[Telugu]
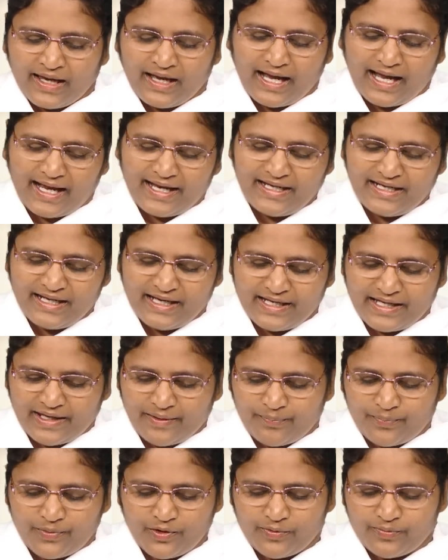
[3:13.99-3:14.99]
అయినా
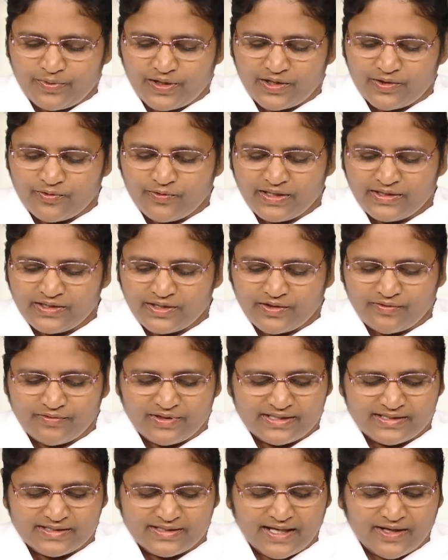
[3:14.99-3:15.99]
ఎప్పుడు భగవంతుడు
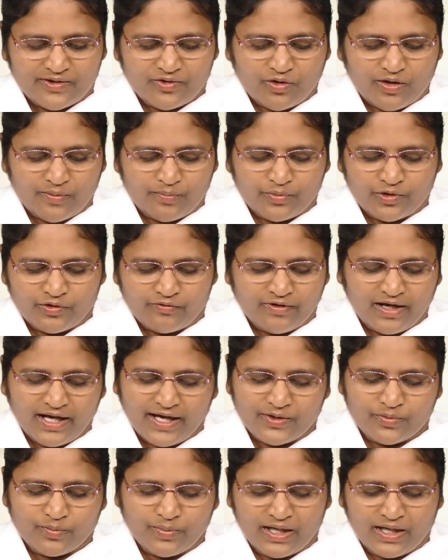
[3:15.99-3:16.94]
వస్తారో అప్పుడు వారు